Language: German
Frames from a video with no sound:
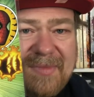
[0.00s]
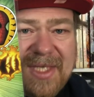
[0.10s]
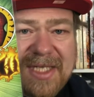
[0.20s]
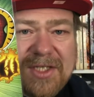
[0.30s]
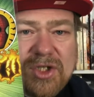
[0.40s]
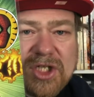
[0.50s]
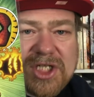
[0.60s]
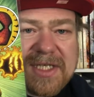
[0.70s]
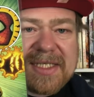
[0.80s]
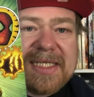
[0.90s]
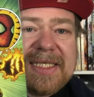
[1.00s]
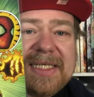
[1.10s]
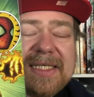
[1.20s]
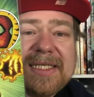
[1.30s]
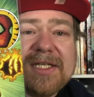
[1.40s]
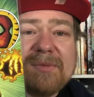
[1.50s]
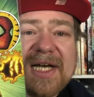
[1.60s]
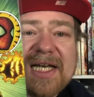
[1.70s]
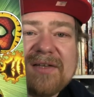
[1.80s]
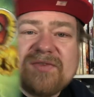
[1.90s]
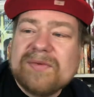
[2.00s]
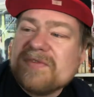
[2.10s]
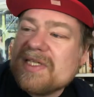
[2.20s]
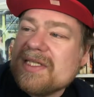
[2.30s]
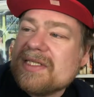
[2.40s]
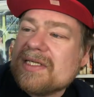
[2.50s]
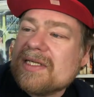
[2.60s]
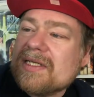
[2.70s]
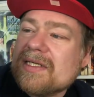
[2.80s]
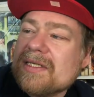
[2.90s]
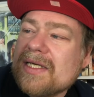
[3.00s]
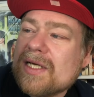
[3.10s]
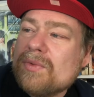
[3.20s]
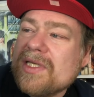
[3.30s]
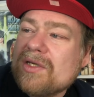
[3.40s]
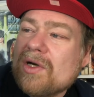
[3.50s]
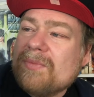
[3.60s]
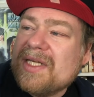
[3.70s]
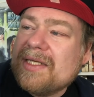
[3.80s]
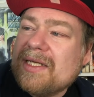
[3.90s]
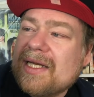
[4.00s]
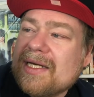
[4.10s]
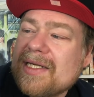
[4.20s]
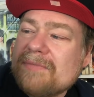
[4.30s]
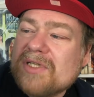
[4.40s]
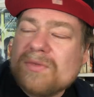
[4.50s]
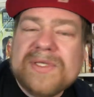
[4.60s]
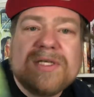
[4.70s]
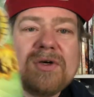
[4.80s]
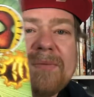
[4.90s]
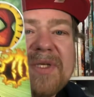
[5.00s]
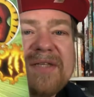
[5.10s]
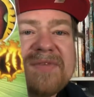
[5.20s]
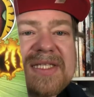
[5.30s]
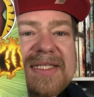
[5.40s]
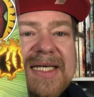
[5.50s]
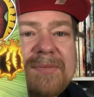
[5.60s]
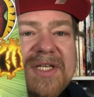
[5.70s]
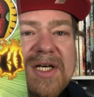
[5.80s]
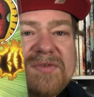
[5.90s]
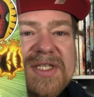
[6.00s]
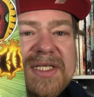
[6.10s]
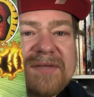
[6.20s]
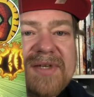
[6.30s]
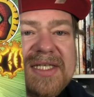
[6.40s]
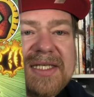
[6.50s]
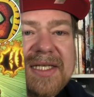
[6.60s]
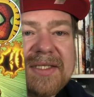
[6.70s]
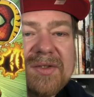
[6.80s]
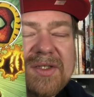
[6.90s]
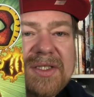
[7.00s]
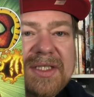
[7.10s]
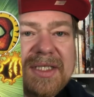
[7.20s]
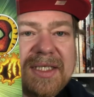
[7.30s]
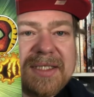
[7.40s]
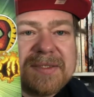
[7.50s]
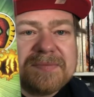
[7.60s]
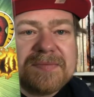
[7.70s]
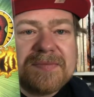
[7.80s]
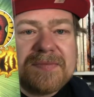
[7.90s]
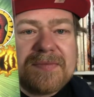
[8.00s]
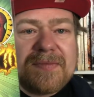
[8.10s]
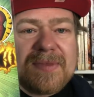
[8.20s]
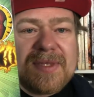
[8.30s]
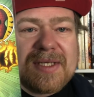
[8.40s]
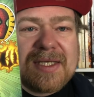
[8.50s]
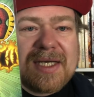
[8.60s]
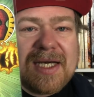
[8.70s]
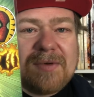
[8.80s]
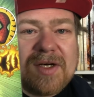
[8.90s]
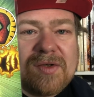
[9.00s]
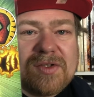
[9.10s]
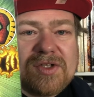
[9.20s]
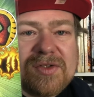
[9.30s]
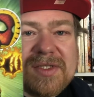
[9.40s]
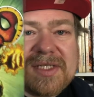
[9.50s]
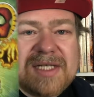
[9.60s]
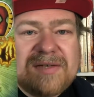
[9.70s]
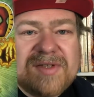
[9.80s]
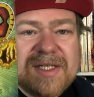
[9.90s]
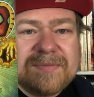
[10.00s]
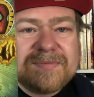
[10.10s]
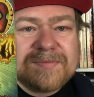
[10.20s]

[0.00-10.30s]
in Deutschland. Die Nummer 58, äh, ja, Queen Goblin, lang lebe Queen Goblin. Was es damit auf sich hat, weiß ich halt auch noch nicht. Aber auch ein schönes Cover